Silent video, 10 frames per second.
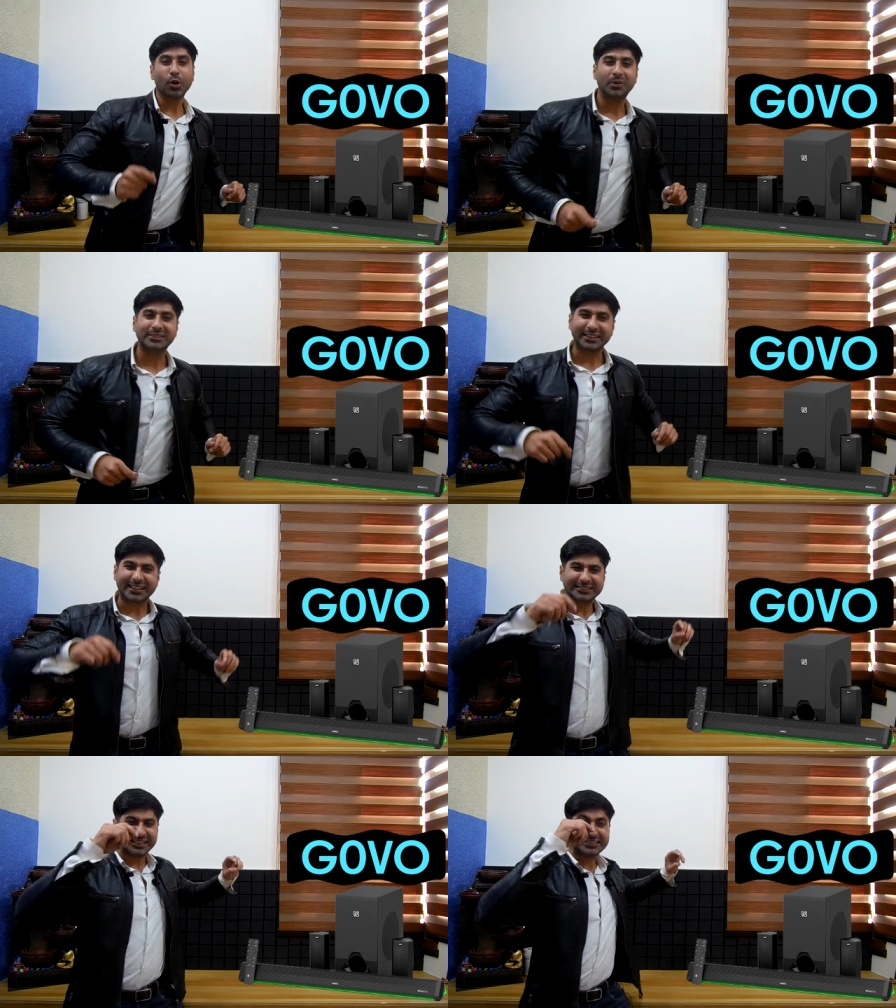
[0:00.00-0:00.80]
देखने को मिल
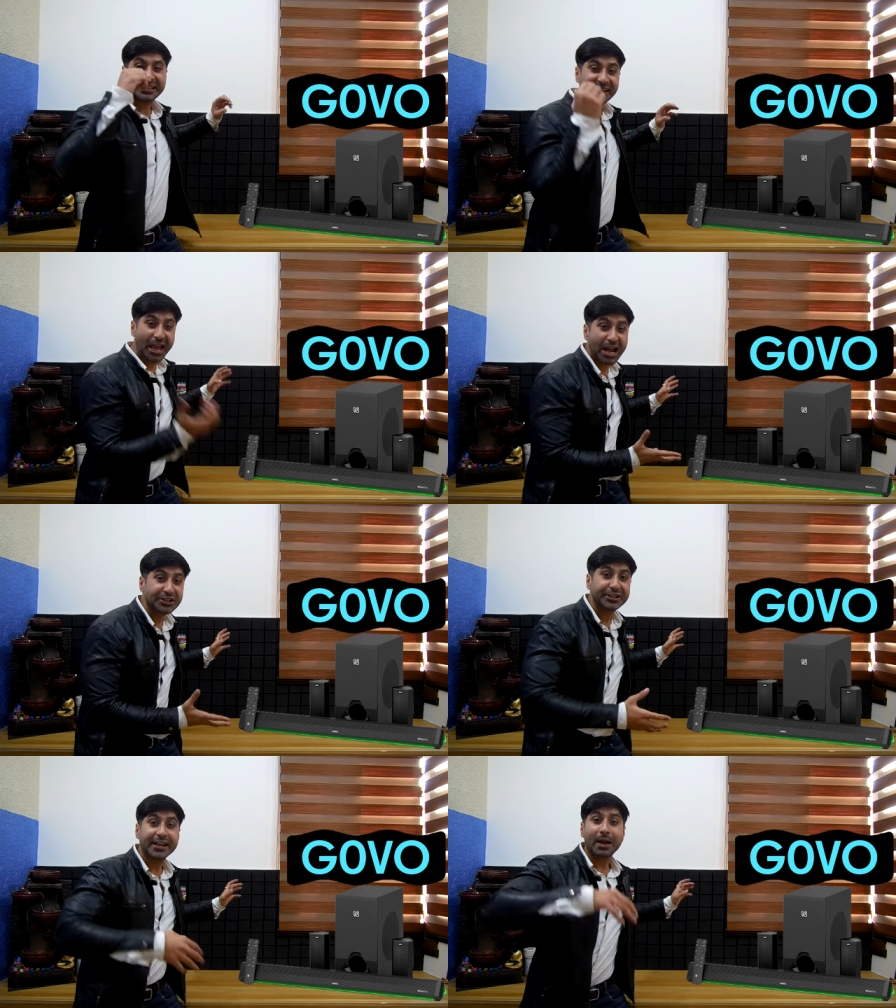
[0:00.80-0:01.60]
जाते हैं जैसे कि
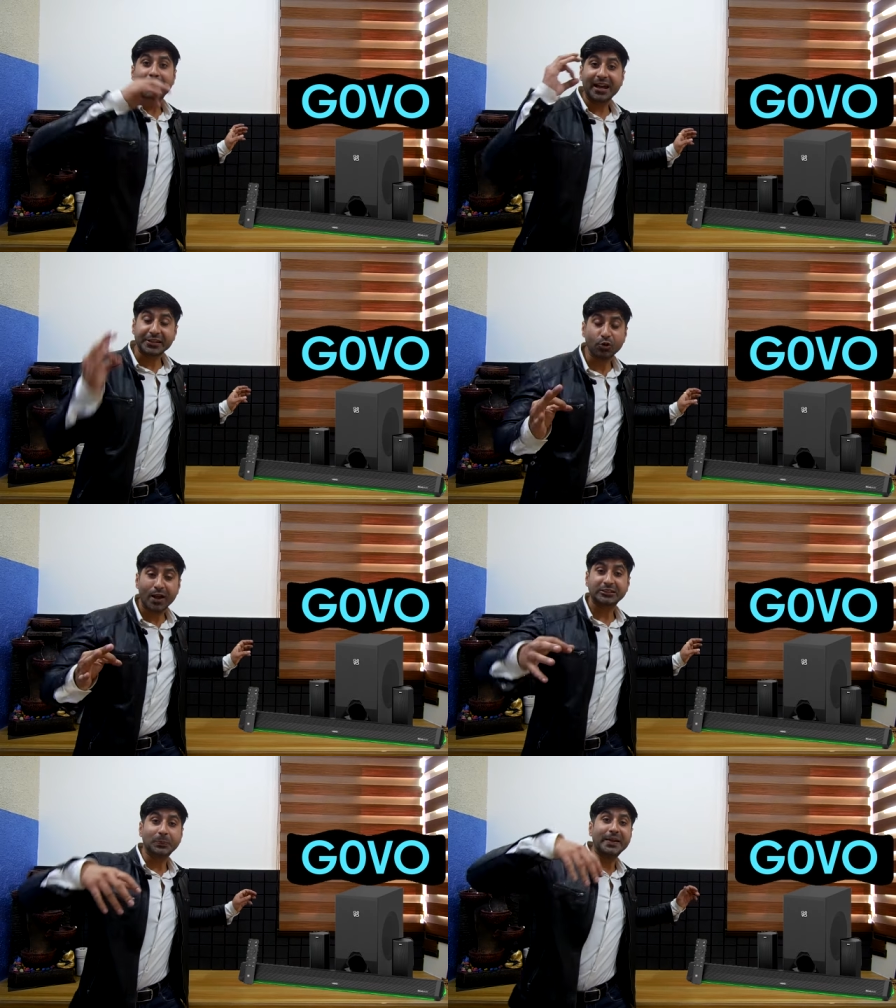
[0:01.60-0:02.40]
एच डी एम आई
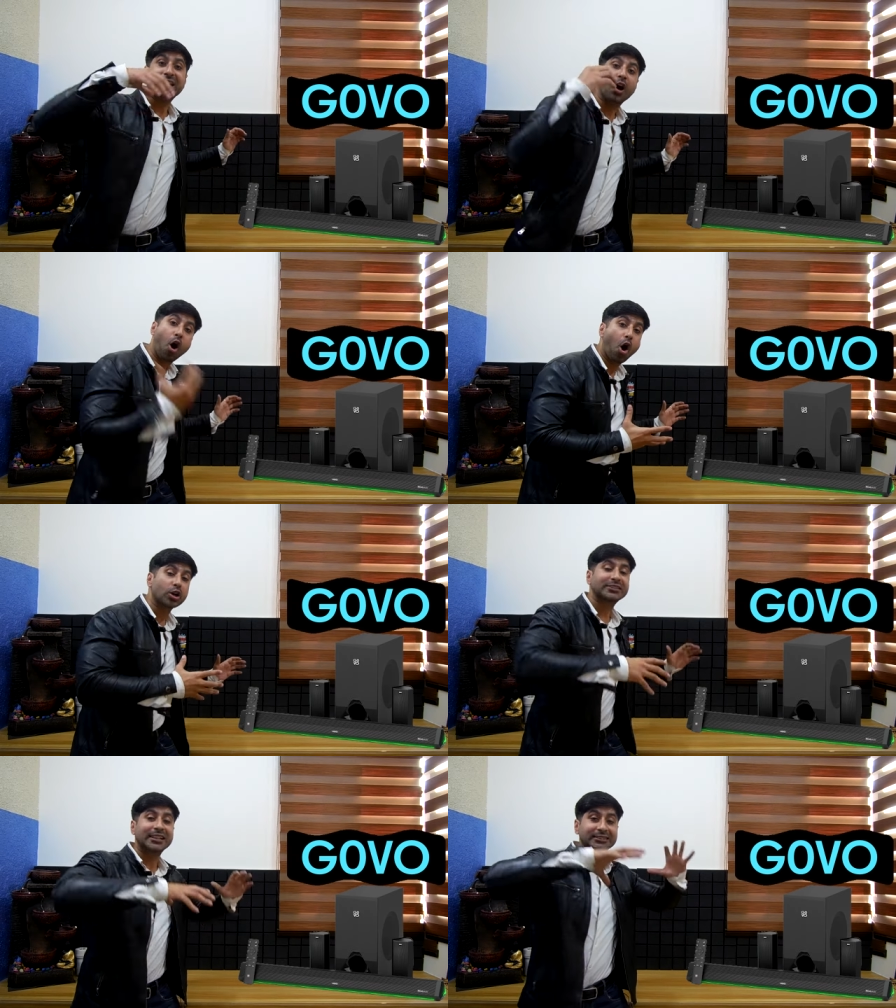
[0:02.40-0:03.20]
यू एस बी
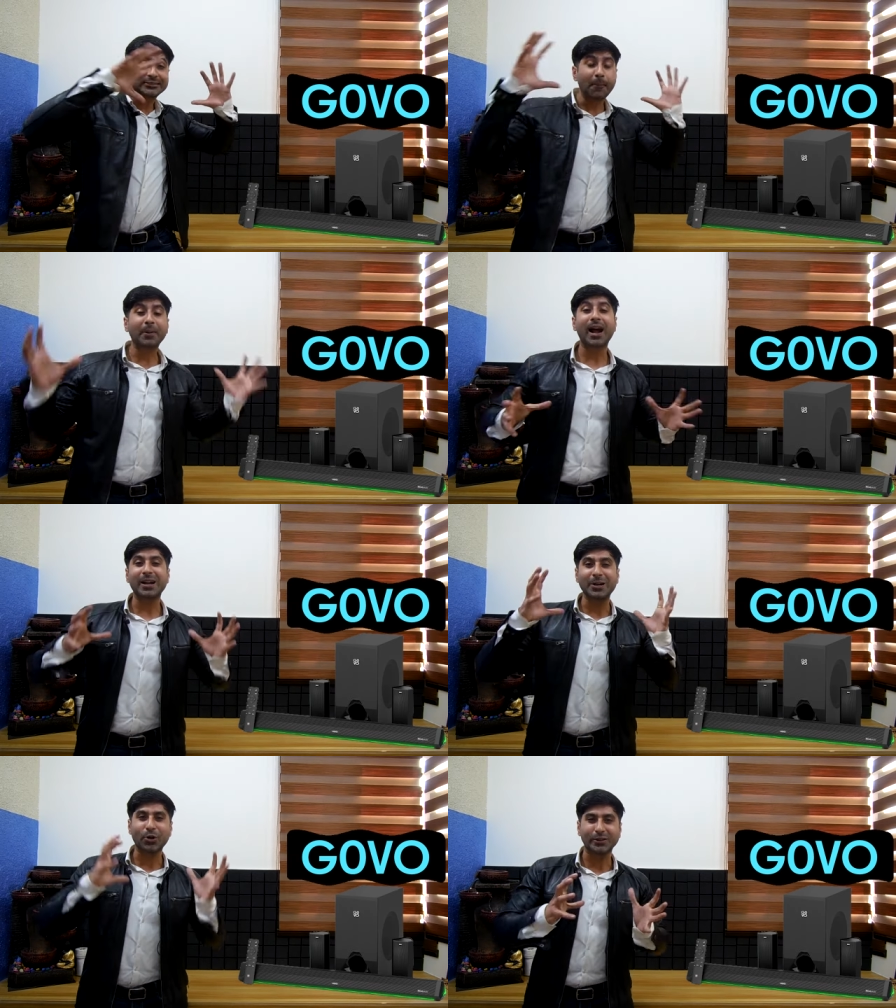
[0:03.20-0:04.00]
ऑक्स
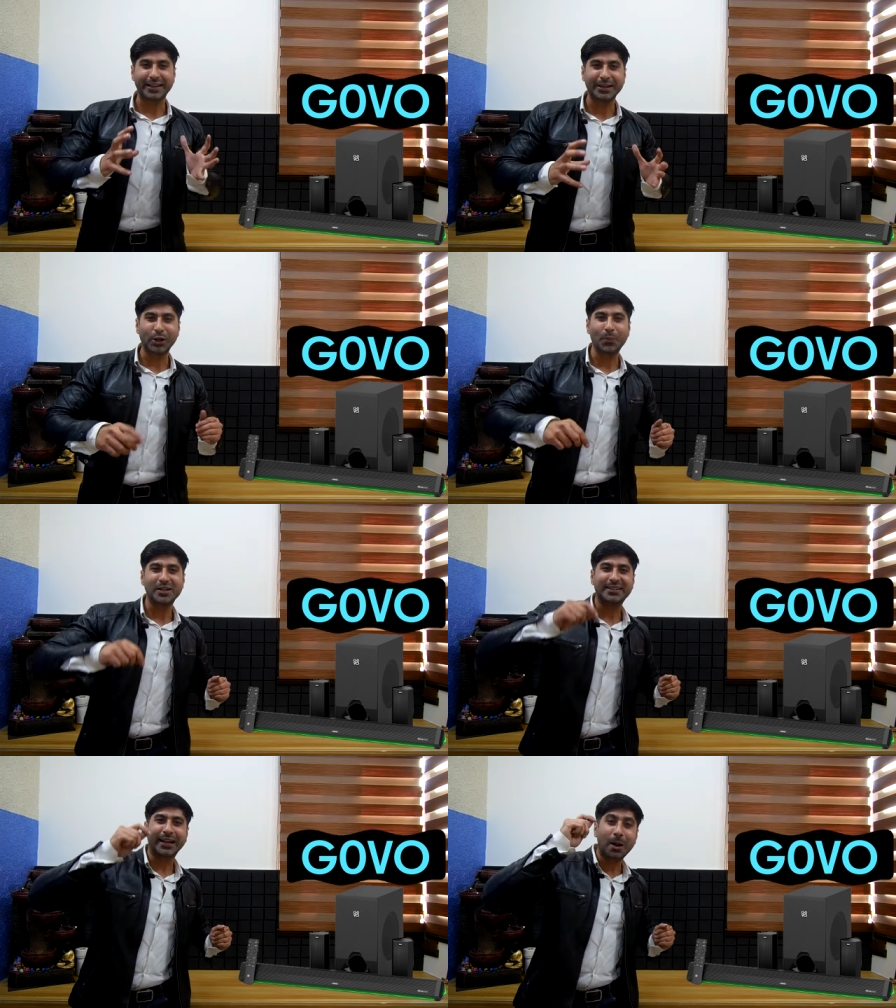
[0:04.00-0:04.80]
सबका कंट्रोल देखने को
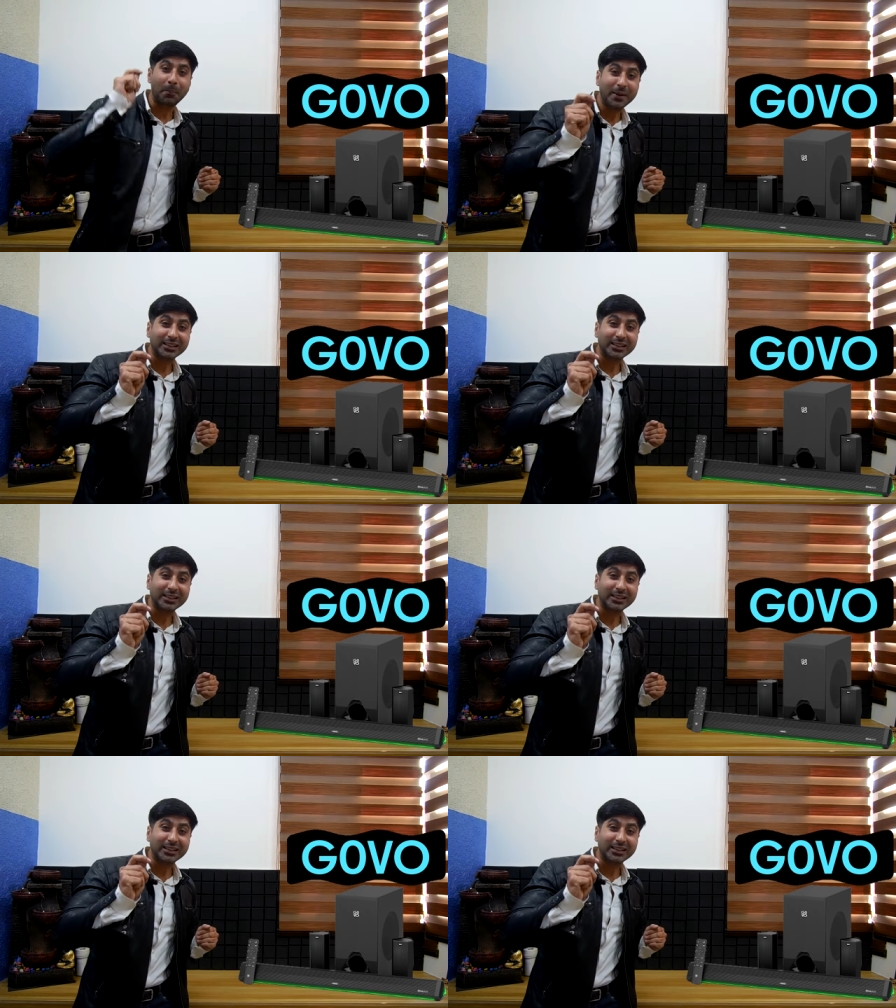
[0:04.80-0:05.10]
मिल जाएगा